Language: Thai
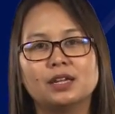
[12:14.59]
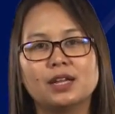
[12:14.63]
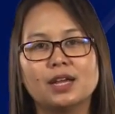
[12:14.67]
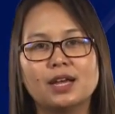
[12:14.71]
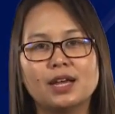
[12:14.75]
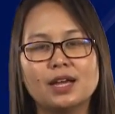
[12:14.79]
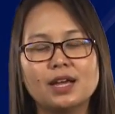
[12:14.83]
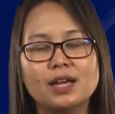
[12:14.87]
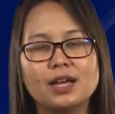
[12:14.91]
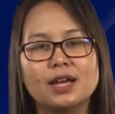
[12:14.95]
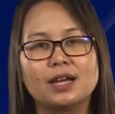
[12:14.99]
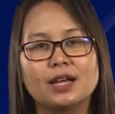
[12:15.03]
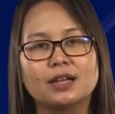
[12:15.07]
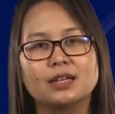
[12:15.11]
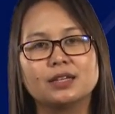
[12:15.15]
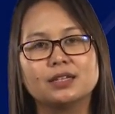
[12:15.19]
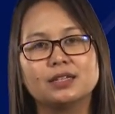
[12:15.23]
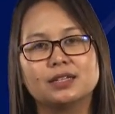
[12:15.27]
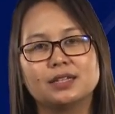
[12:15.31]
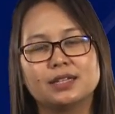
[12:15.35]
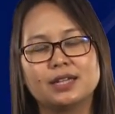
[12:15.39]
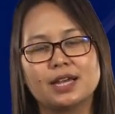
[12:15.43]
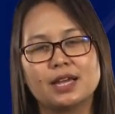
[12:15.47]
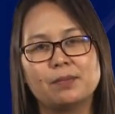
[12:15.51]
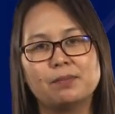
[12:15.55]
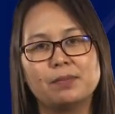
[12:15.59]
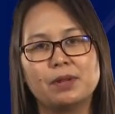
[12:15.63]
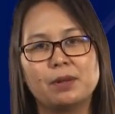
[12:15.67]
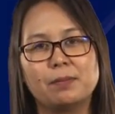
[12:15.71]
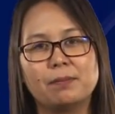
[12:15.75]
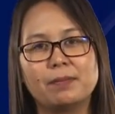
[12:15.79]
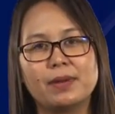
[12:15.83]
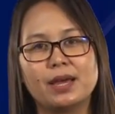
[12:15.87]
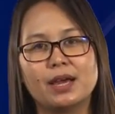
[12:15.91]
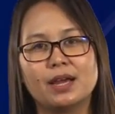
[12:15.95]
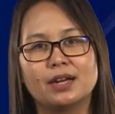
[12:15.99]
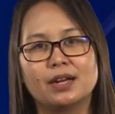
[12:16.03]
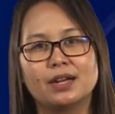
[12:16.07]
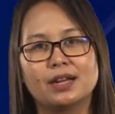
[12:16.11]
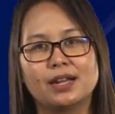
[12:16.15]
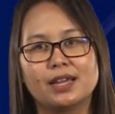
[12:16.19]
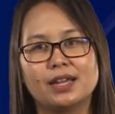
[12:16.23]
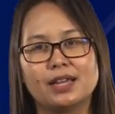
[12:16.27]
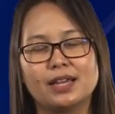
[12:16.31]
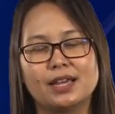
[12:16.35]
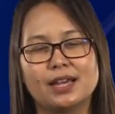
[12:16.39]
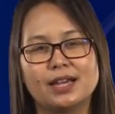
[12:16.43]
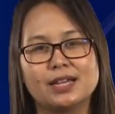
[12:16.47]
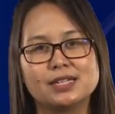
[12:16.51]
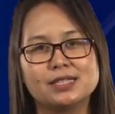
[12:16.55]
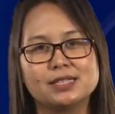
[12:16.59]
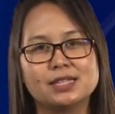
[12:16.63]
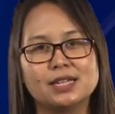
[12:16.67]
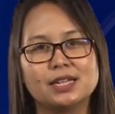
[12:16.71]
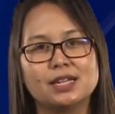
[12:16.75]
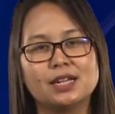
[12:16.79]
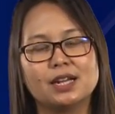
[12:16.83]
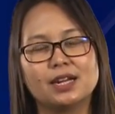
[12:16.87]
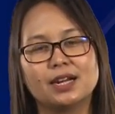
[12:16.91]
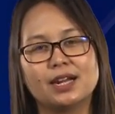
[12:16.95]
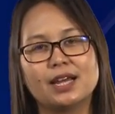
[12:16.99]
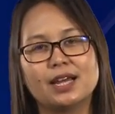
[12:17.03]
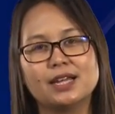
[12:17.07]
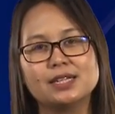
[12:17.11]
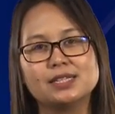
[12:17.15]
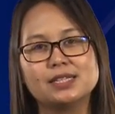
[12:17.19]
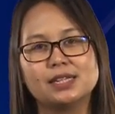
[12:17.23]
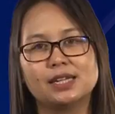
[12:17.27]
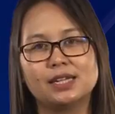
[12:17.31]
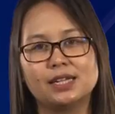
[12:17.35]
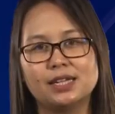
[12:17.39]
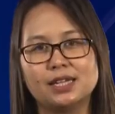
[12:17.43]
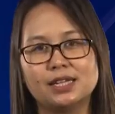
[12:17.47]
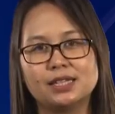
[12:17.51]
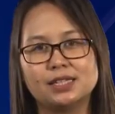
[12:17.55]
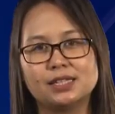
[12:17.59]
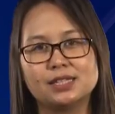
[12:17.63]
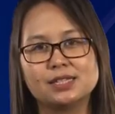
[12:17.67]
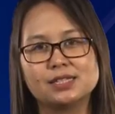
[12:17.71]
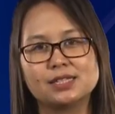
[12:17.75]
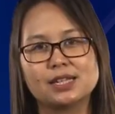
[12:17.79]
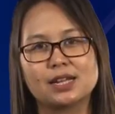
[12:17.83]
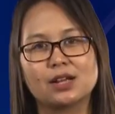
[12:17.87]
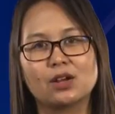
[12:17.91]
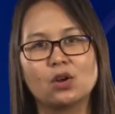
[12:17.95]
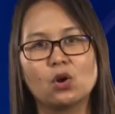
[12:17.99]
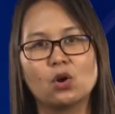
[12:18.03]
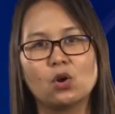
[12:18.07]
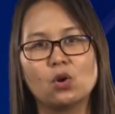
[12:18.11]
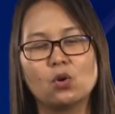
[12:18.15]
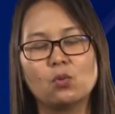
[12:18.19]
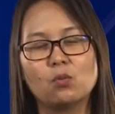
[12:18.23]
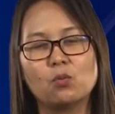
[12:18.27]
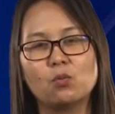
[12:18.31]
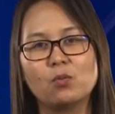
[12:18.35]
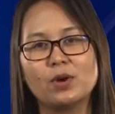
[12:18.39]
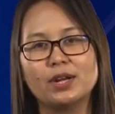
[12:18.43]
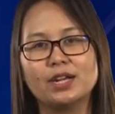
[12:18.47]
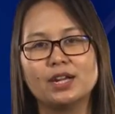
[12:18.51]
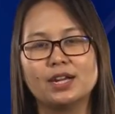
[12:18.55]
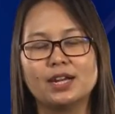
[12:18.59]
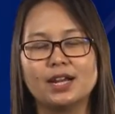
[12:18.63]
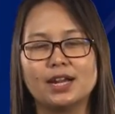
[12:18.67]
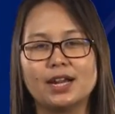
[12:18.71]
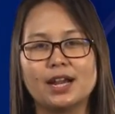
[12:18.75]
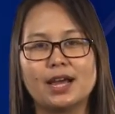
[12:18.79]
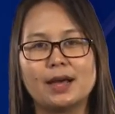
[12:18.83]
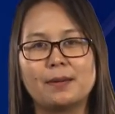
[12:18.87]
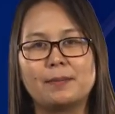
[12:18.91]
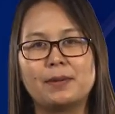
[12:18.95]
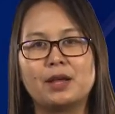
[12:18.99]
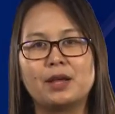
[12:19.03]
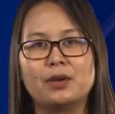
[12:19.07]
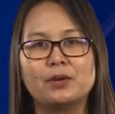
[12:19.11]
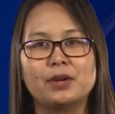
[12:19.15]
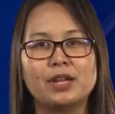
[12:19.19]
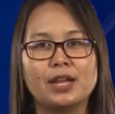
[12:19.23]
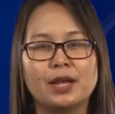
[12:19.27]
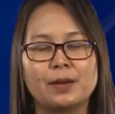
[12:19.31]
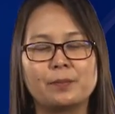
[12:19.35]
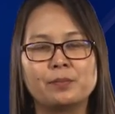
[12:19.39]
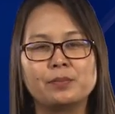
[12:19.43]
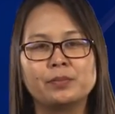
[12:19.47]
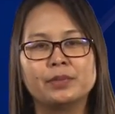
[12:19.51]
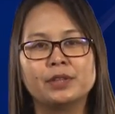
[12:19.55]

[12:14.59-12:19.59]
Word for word: ถ้าเกิดการเปลี่ยนแปลงในอาเซียนทางด้านเศรษฐกิจสังคม วัฒนธรรมแล้วเนี่ย